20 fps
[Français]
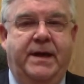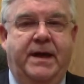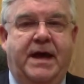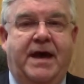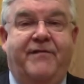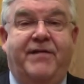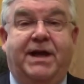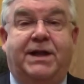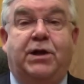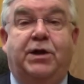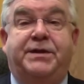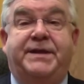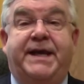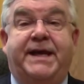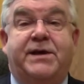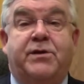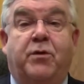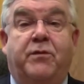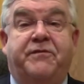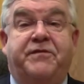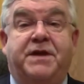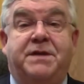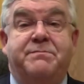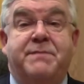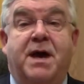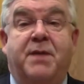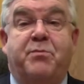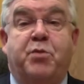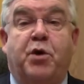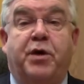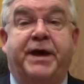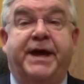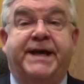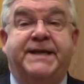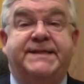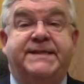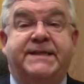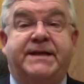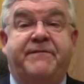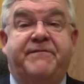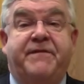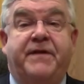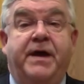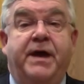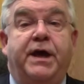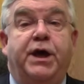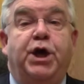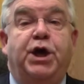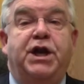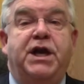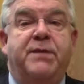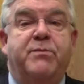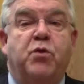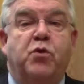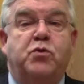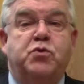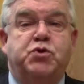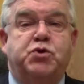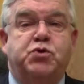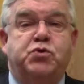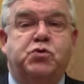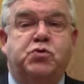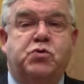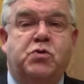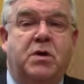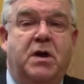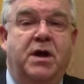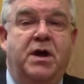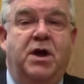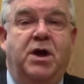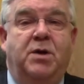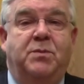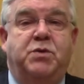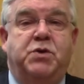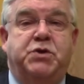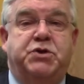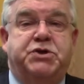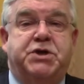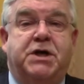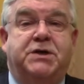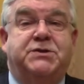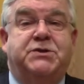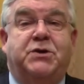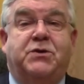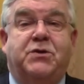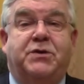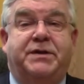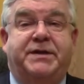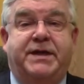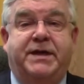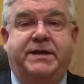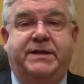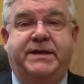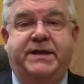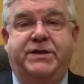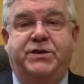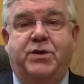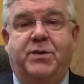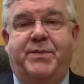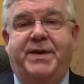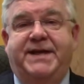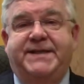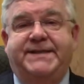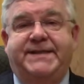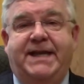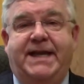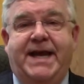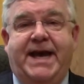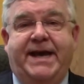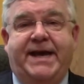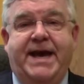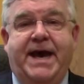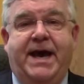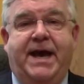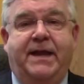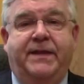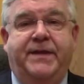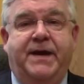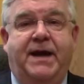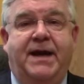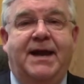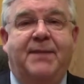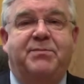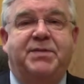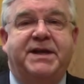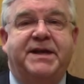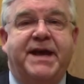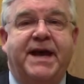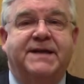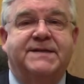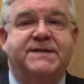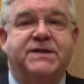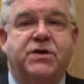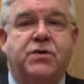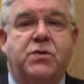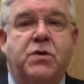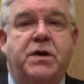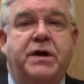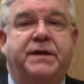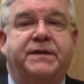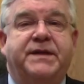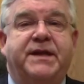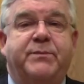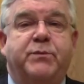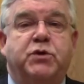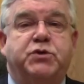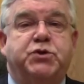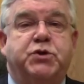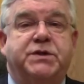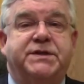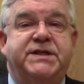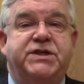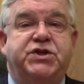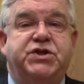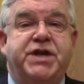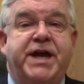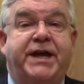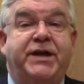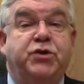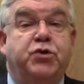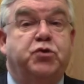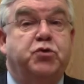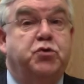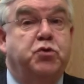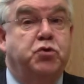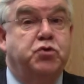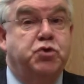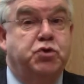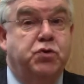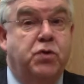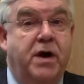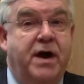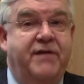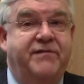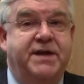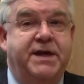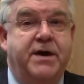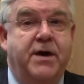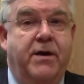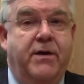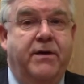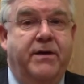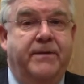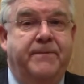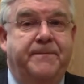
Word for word: Avec le déconfinement progressif et les beaux jours, plusieurs seront tentés de baisser la garde dans l'application des mesures d'hygiène toujours en vigueur.